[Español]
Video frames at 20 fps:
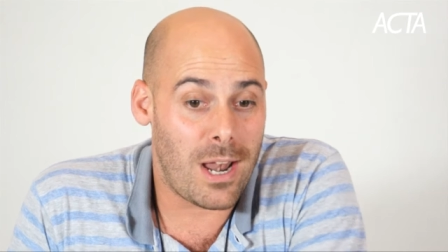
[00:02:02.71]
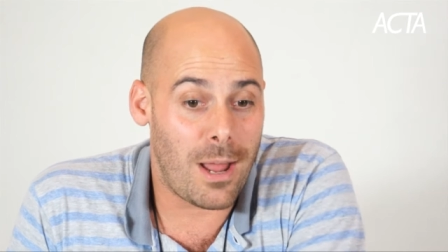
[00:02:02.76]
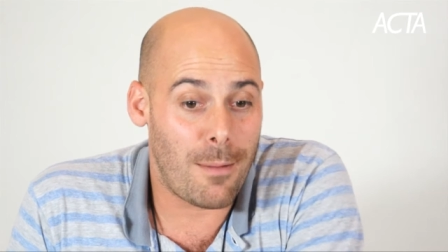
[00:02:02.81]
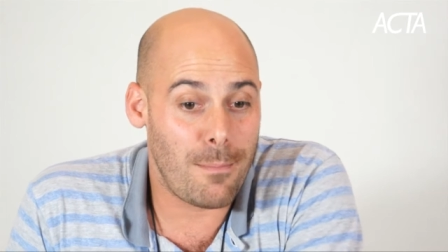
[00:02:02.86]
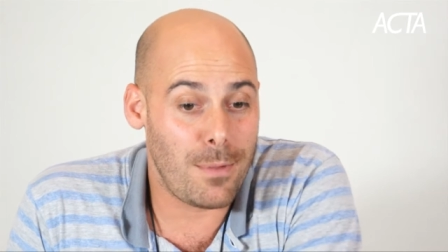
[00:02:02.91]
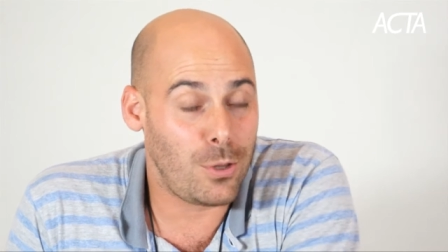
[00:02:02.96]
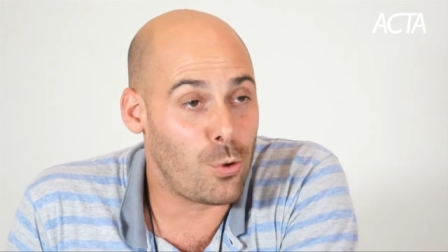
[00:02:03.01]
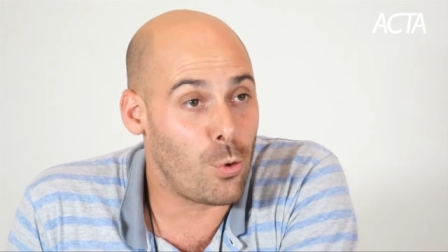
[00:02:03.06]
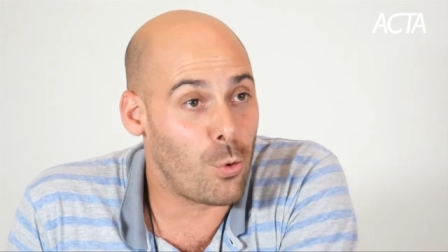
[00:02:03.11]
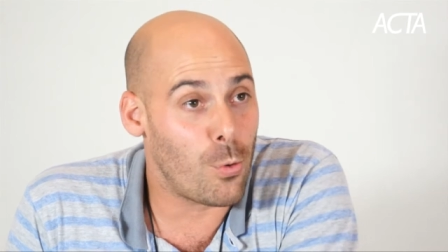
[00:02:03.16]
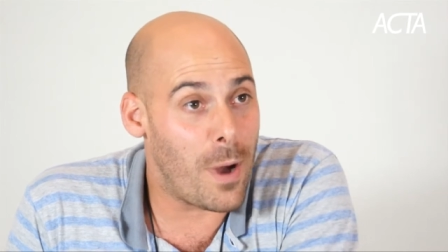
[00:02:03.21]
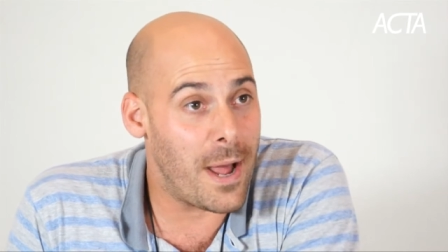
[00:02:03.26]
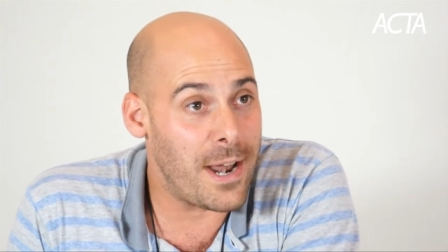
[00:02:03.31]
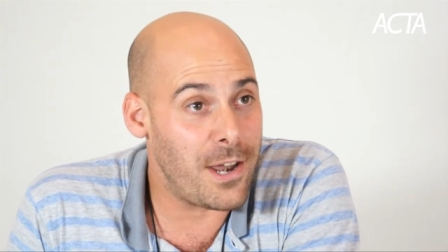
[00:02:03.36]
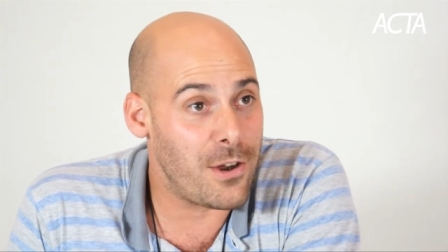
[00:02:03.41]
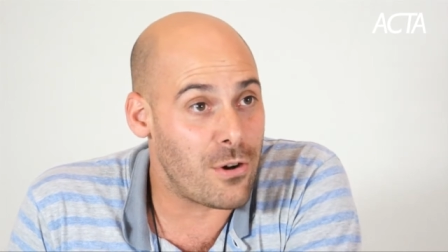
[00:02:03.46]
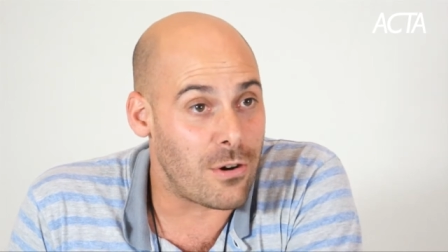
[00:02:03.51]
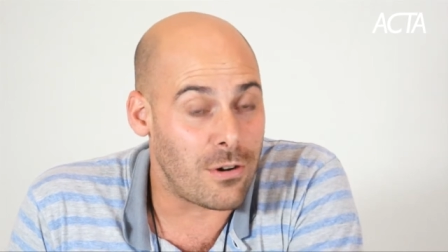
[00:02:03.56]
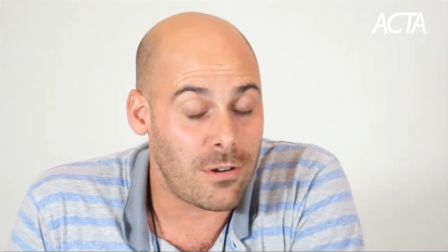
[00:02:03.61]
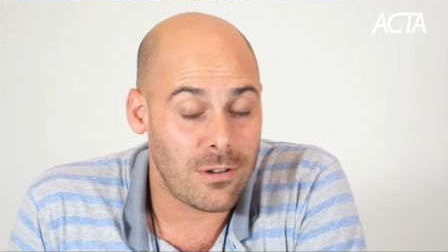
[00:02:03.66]
al ámbito
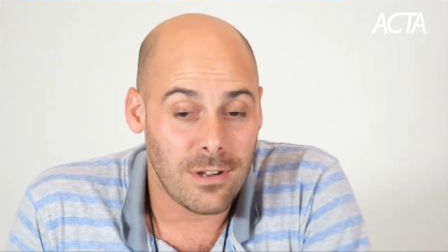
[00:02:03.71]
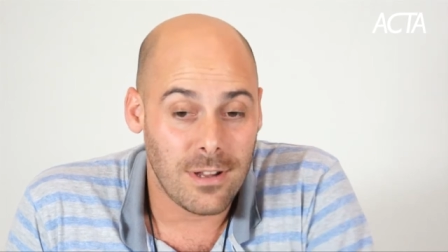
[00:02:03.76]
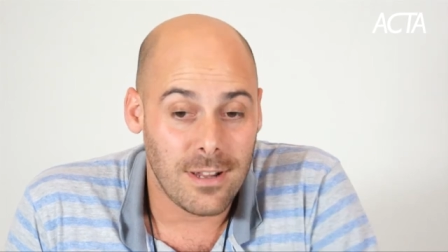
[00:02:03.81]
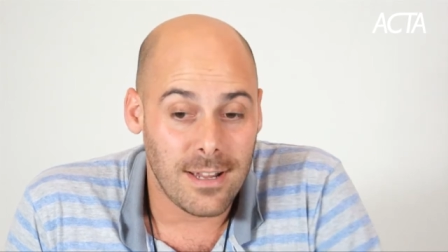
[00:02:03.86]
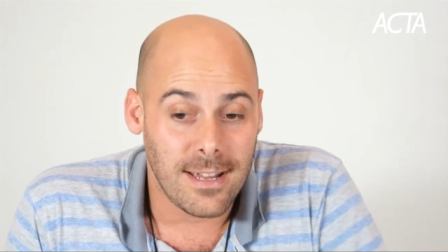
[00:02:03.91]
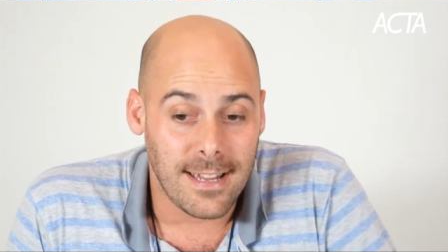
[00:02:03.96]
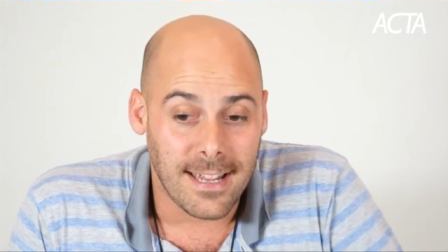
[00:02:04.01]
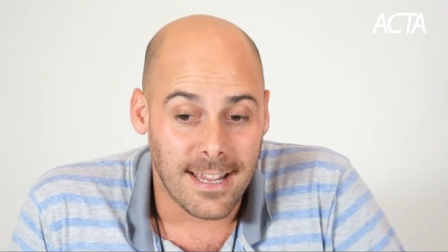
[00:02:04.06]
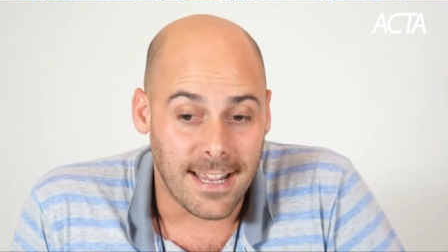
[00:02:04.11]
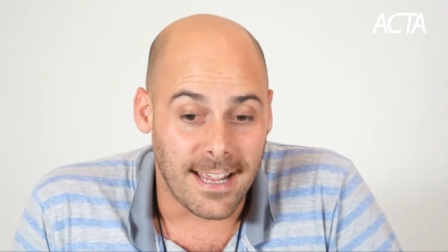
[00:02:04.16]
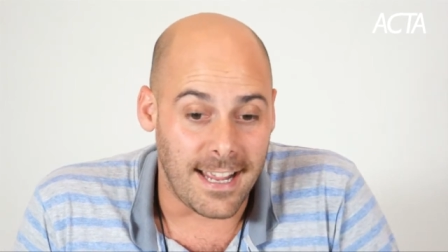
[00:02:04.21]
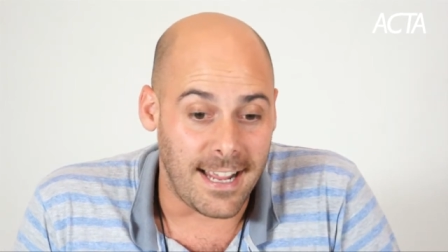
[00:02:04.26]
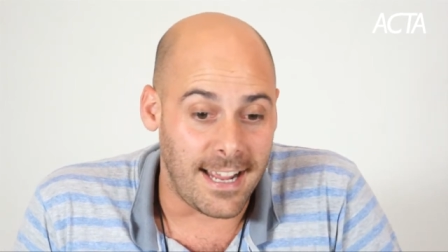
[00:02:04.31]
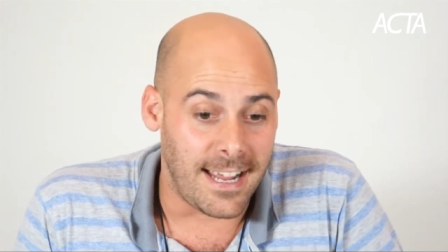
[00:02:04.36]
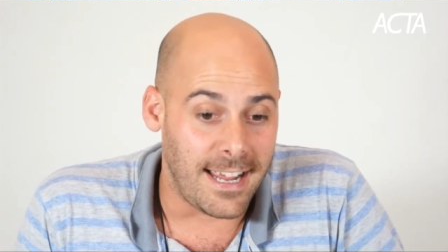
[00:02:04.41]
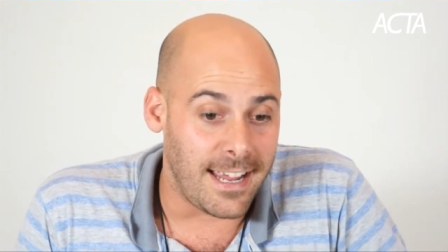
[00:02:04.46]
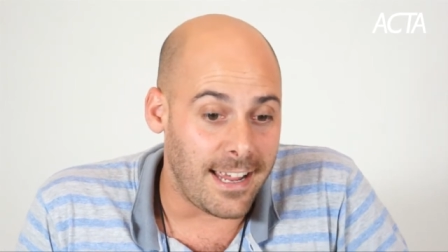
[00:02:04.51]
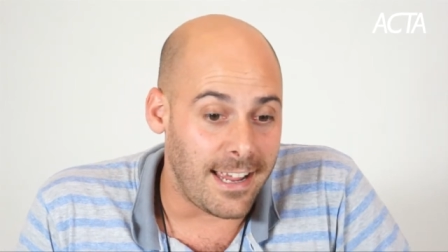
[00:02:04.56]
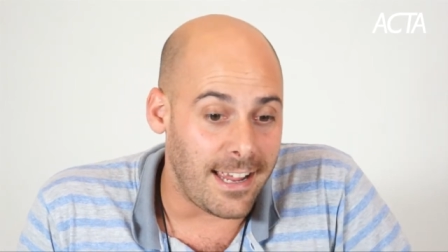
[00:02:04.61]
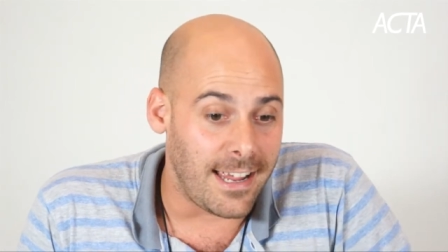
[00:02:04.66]
urbano,
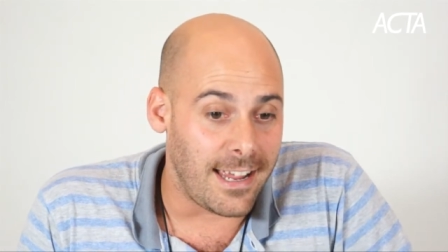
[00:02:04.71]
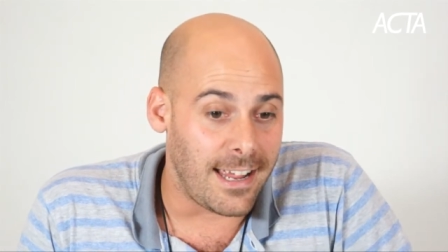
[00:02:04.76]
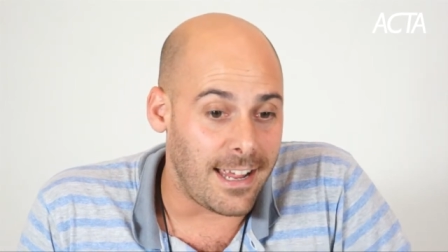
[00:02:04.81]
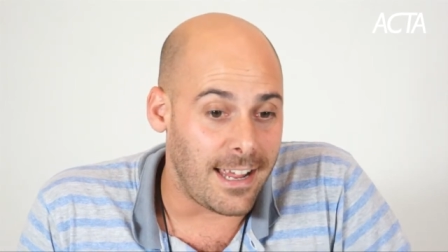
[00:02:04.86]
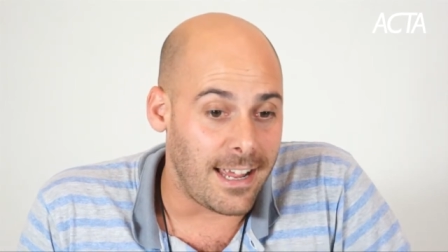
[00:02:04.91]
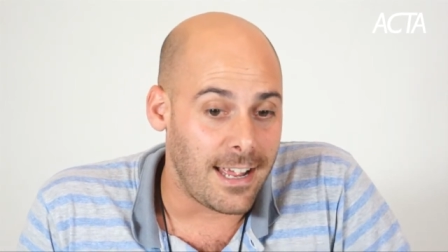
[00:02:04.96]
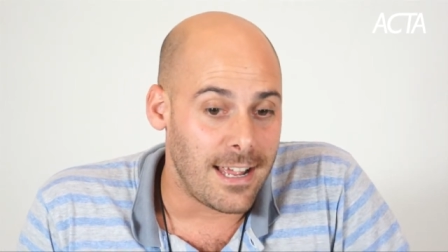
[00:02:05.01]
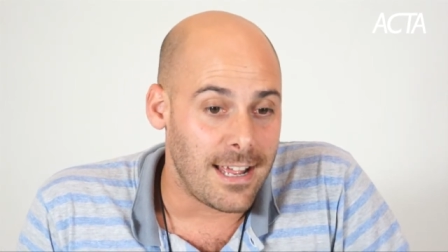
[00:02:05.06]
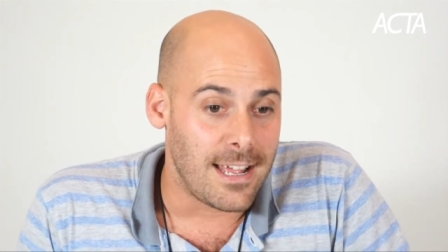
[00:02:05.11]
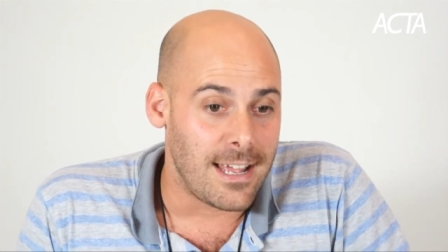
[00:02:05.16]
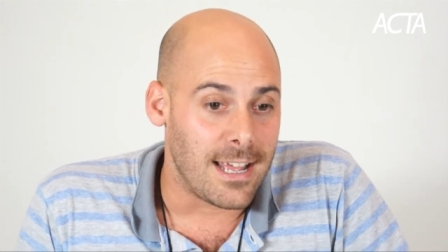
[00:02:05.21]
eh,